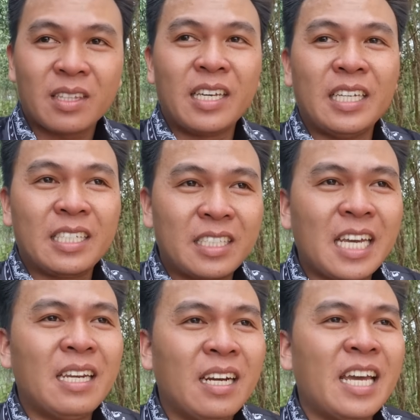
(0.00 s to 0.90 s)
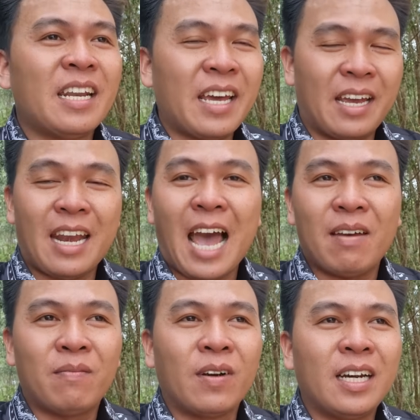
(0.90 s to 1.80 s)
thì xin liên hệ
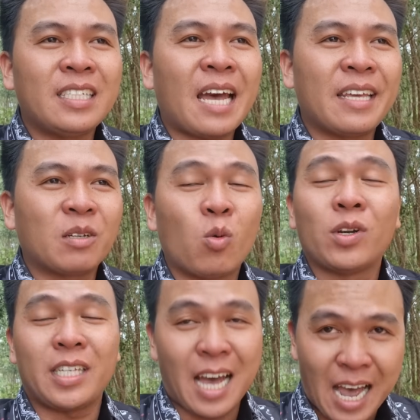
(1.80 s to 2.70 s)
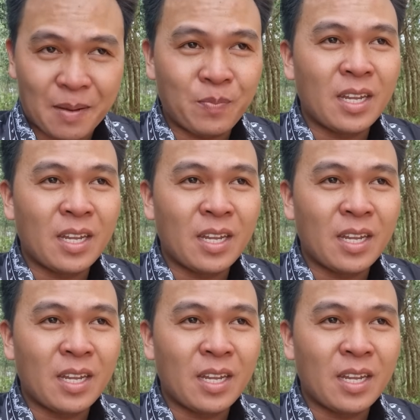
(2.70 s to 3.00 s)
lại với gia đình của chị Hà,